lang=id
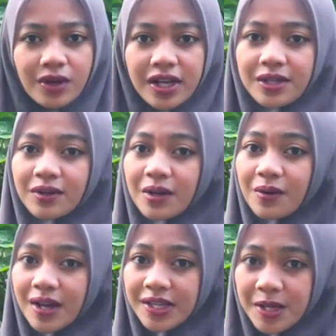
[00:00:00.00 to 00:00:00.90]
Wahai
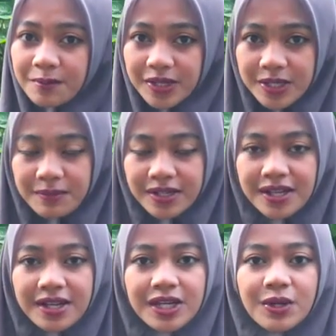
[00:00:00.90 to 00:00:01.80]
orang-orang yang beriman,
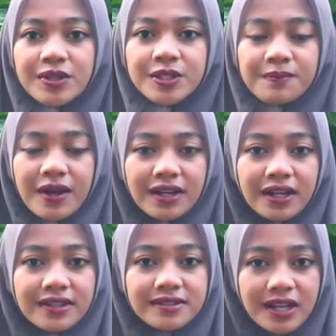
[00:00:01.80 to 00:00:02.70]
diwajibkan
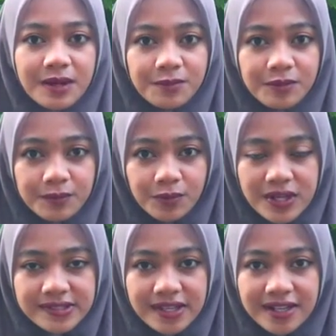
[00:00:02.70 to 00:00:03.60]
atas kamu
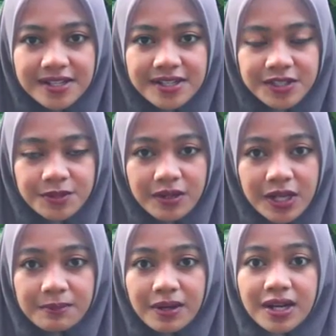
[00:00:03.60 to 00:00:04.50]
berpuasa
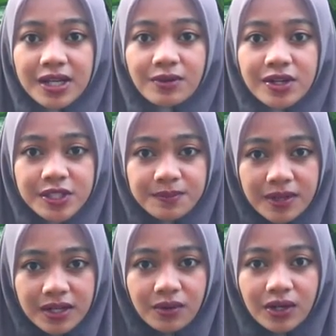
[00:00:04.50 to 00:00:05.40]
sebagaimana
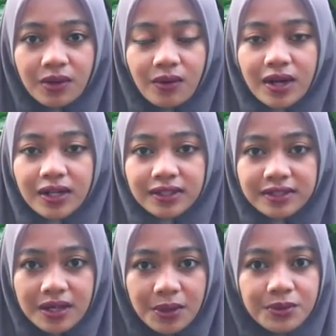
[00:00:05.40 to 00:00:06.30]
diwajibkan orang-orang
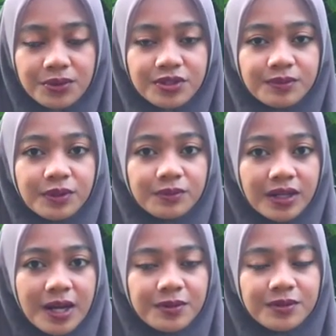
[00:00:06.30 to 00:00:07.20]
terdahulu
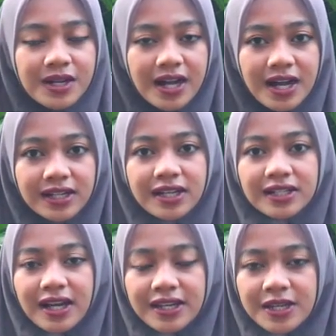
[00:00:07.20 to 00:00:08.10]
sebelum kamu agar
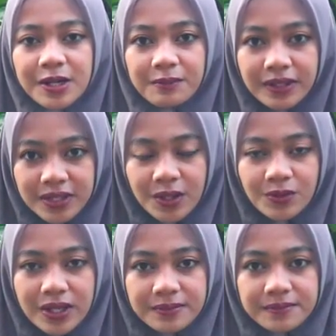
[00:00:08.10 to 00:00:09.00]
kalian
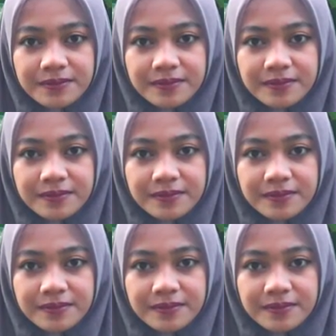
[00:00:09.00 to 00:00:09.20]
bertakwa.